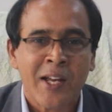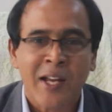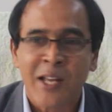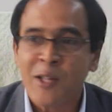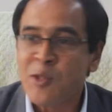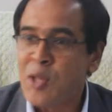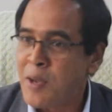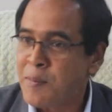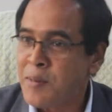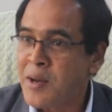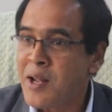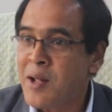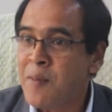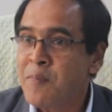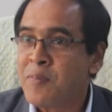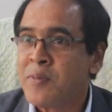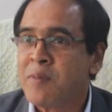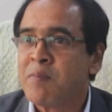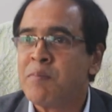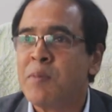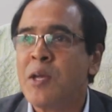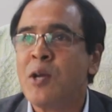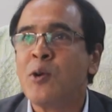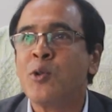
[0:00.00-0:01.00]
কিন্তু আমরা
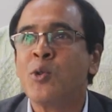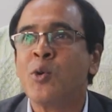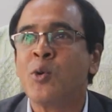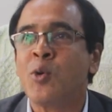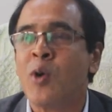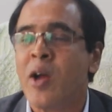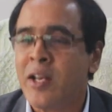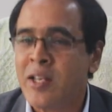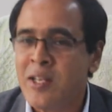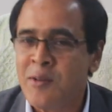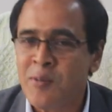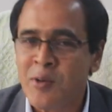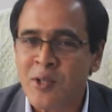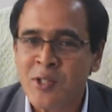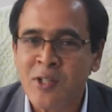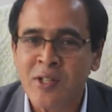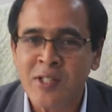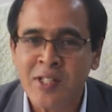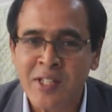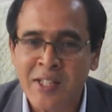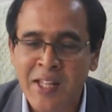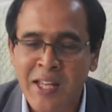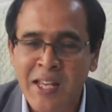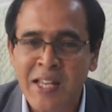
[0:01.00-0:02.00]
বিগত কয়েকটি
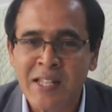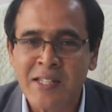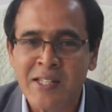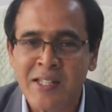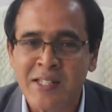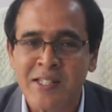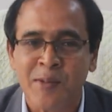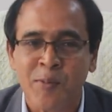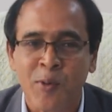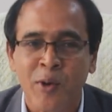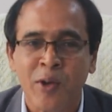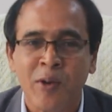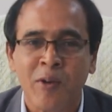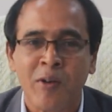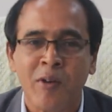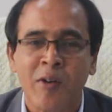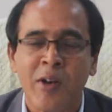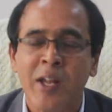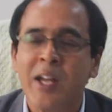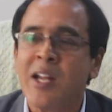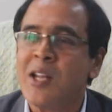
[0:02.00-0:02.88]
বছর যে দেখেছি যে বইগুলো